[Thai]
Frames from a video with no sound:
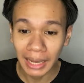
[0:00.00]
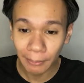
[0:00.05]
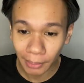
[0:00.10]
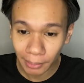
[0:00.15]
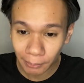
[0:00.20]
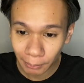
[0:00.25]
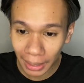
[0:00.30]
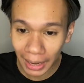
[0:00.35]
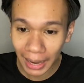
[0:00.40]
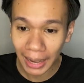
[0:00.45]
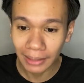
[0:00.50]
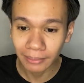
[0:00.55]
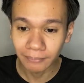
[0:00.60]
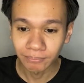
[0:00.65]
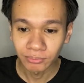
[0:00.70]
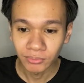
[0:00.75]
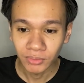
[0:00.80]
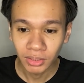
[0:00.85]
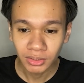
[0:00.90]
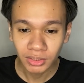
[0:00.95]
15,000 บาท
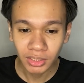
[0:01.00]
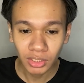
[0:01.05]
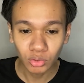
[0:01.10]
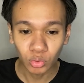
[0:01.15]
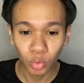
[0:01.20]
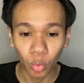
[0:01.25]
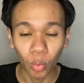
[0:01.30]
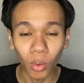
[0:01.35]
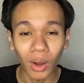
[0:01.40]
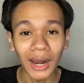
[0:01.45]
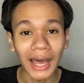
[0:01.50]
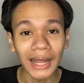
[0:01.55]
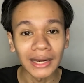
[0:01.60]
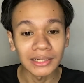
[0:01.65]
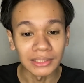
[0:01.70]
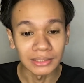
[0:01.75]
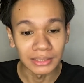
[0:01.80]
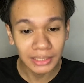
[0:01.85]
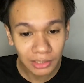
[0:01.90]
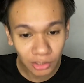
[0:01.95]
ซึ่งถูกกว่าร้าน
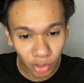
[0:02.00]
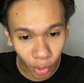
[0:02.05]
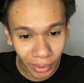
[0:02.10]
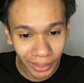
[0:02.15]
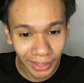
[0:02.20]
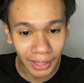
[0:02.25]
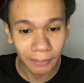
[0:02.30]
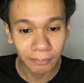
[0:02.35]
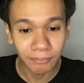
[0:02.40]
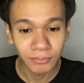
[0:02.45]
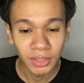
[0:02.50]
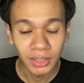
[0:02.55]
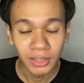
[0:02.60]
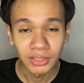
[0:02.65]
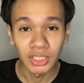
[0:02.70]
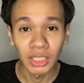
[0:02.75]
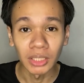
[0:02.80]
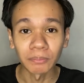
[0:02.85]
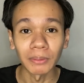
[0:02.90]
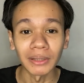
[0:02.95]
อื่นนิดหน่อยครับ
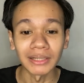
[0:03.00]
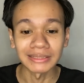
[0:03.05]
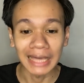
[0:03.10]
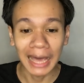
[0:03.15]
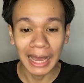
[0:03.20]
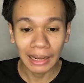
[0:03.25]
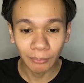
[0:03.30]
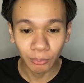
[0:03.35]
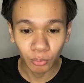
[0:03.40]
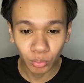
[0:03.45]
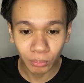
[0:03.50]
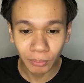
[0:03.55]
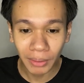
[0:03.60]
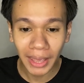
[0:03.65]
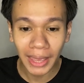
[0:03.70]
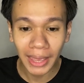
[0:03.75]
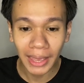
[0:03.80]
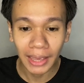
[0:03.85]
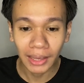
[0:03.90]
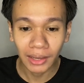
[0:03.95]
จึงปรึกษากับคุณ
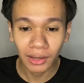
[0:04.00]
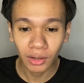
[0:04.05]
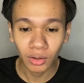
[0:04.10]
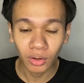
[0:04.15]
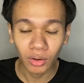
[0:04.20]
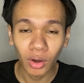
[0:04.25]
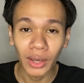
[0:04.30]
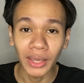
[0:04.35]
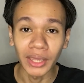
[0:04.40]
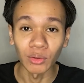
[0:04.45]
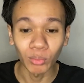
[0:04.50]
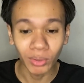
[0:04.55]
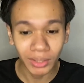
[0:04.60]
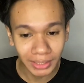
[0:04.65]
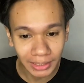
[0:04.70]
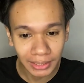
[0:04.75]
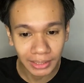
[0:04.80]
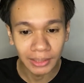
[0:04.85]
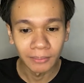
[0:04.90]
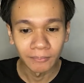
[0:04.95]
แม่ ก็เห็นว่า
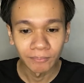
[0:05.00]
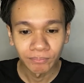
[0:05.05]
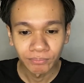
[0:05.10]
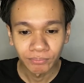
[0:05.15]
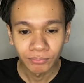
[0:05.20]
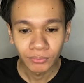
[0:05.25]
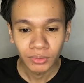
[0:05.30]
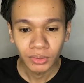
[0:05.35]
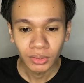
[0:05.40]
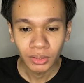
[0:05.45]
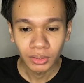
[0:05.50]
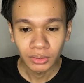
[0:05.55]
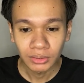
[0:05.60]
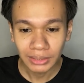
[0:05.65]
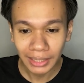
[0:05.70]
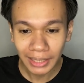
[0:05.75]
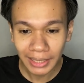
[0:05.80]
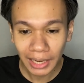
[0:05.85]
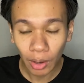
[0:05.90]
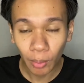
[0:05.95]
ดี
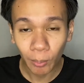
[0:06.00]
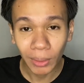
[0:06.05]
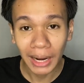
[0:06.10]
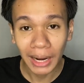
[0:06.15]
จะได้เอามา